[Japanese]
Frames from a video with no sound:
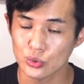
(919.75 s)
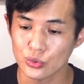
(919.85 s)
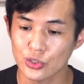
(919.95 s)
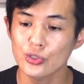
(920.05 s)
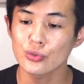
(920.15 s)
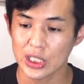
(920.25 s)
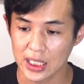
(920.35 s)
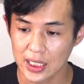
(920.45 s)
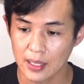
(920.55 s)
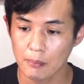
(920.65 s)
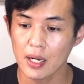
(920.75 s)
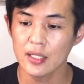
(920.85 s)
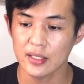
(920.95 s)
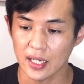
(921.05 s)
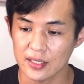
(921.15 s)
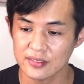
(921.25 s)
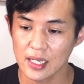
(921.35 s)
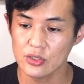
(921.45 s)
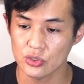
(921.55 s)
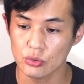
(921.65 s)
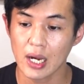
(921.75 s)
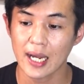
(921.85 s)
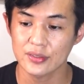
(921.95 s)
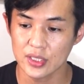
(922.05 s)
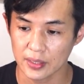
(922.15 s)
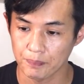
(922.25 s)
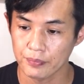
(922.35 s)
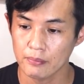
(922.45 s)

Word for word: 39人マニラ38人